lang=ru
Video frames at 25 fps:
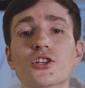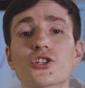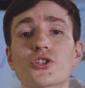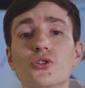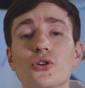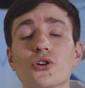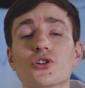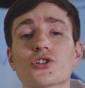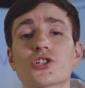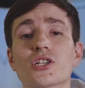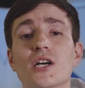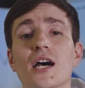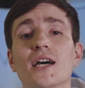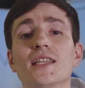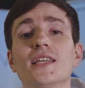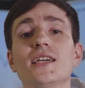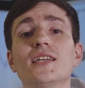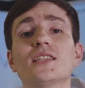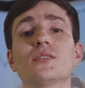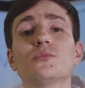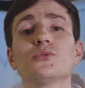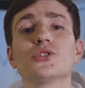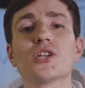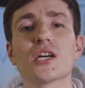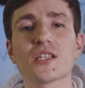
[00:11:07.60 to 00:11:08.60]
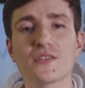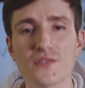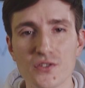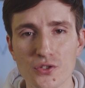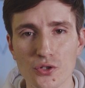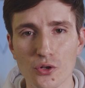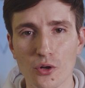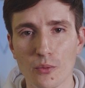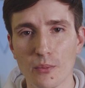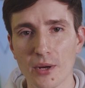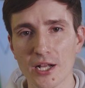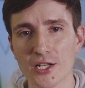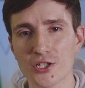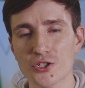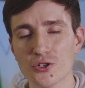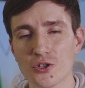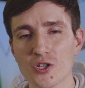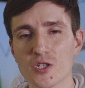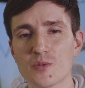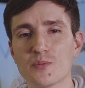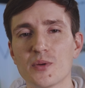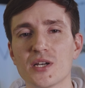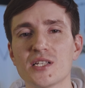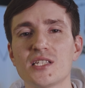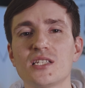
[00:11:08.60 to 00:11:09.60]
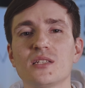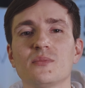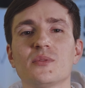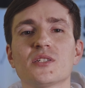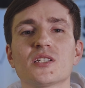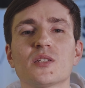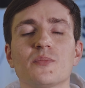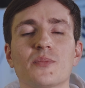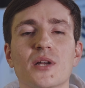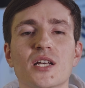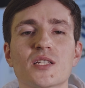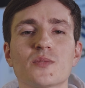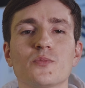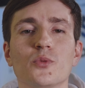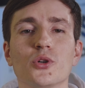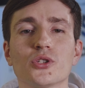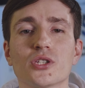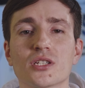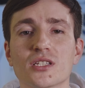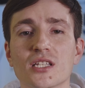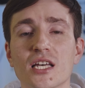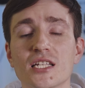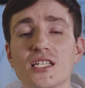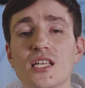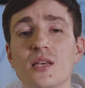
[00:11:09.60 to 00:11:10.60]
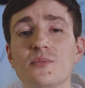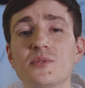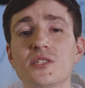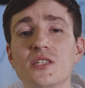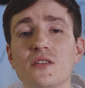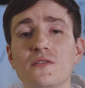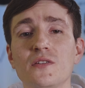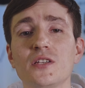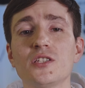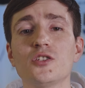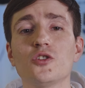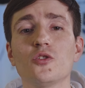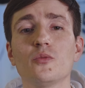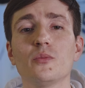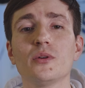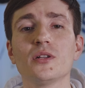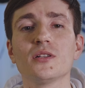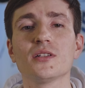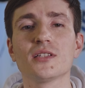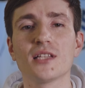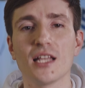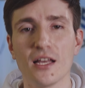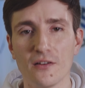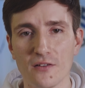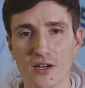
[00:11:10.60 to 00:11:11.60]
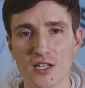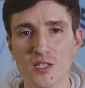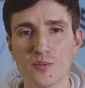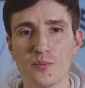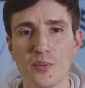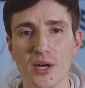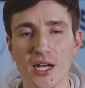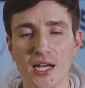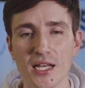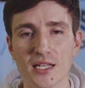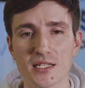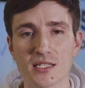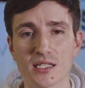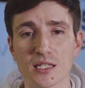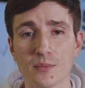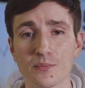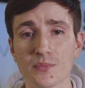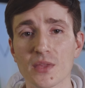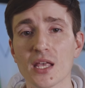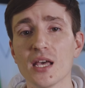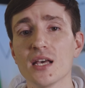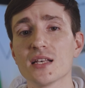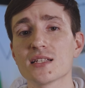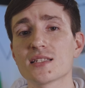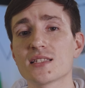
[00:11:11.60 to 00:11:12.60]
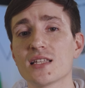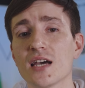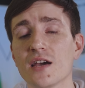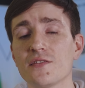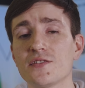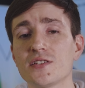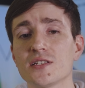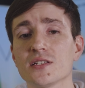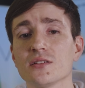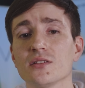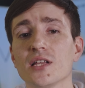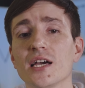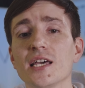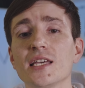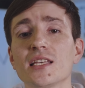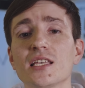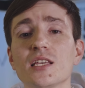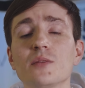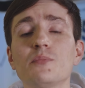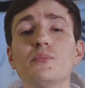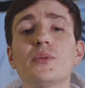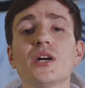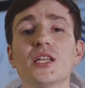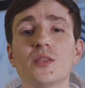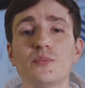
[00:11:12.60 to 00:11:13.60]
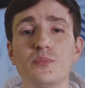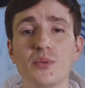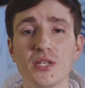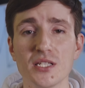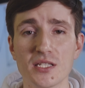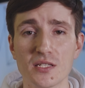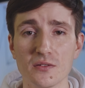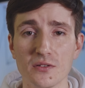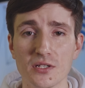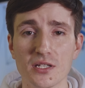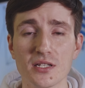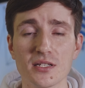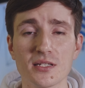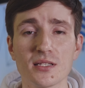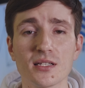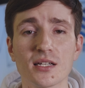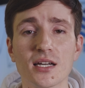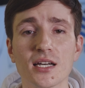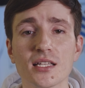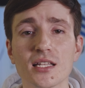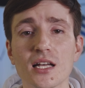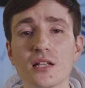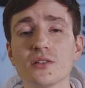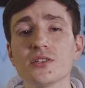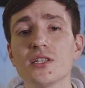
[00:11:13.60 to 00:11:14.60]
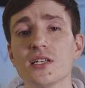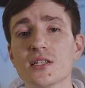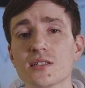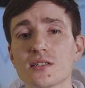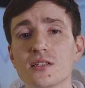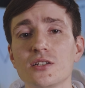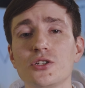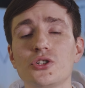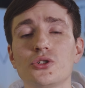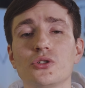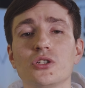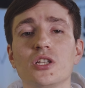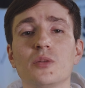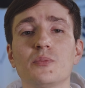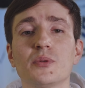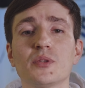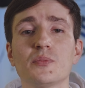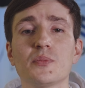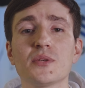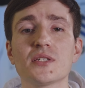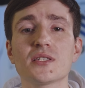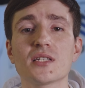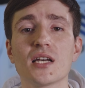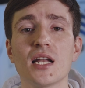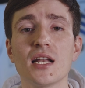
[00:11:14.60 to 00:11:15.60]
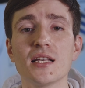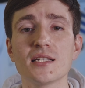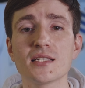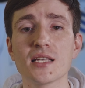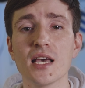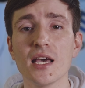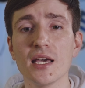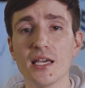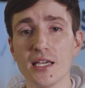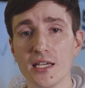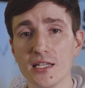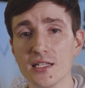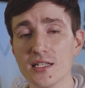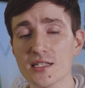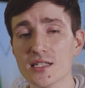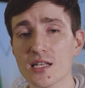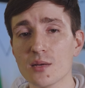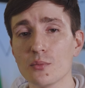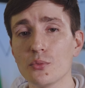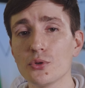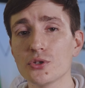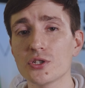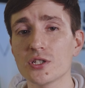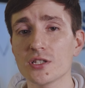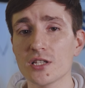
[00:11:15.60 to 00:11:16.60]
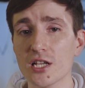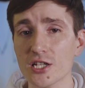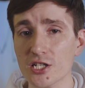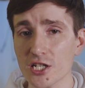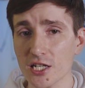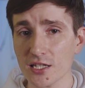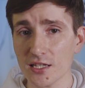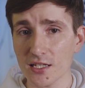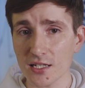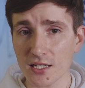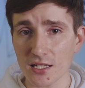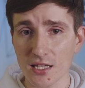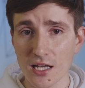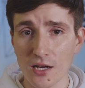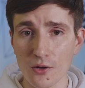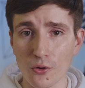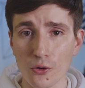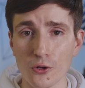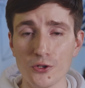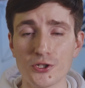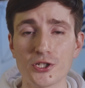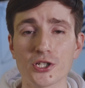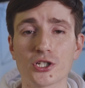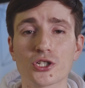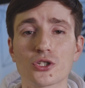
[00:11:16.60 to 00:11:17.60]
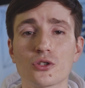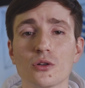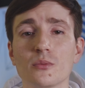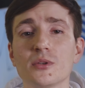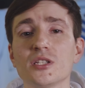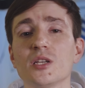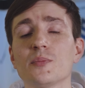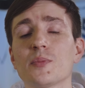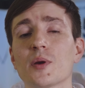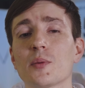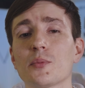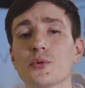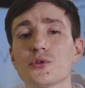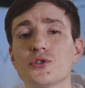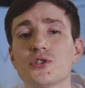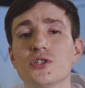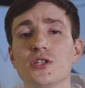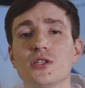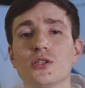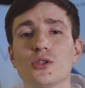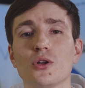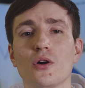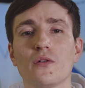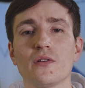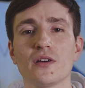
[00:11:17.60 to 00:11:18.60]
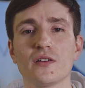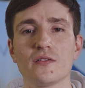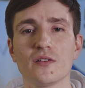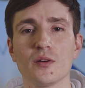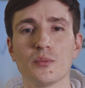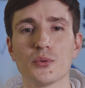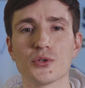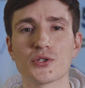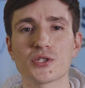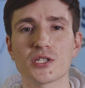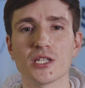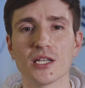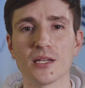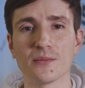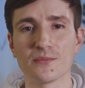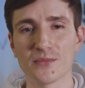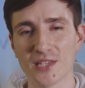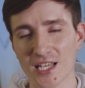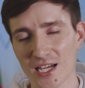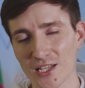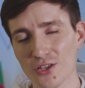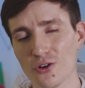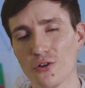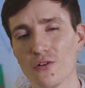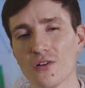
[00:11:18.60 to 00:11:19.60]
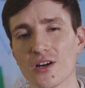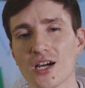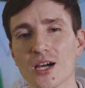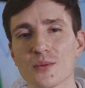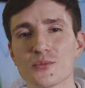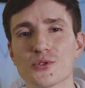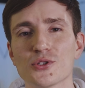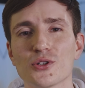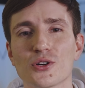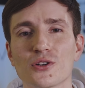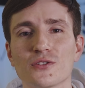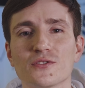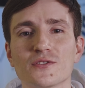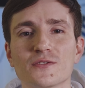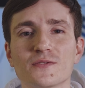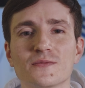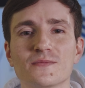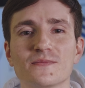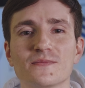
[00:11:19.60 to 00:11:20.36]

Что ж, а на этом у нас все. Большое спасибо за просмотр. Надеемся, видео было для вас полезно. Ставьте лайки, подписывайтесь на канал, если еще не подписались, и не забудьте нажать на колокольчик, чтобы не пропустить новые выпуски. До новых обзоров!